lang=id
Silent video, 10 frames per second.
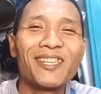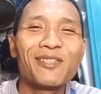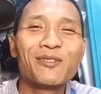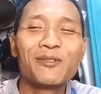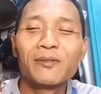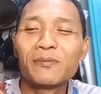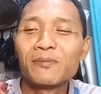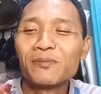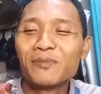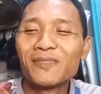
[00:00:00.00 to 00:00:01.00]
gitu
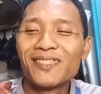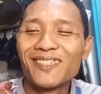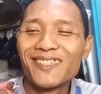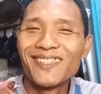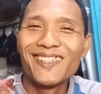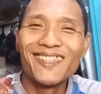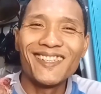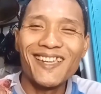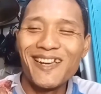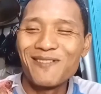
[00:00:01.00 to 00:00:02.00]

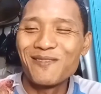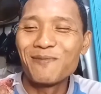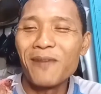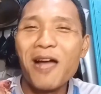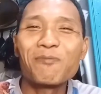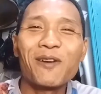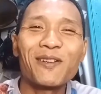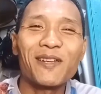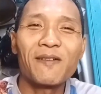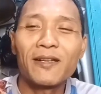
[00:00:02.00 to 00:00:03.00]
ya maaf
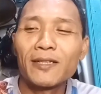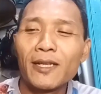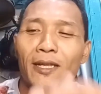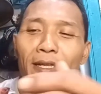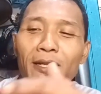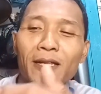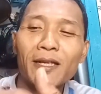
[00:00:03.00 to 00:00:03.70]
kawan-kawan ini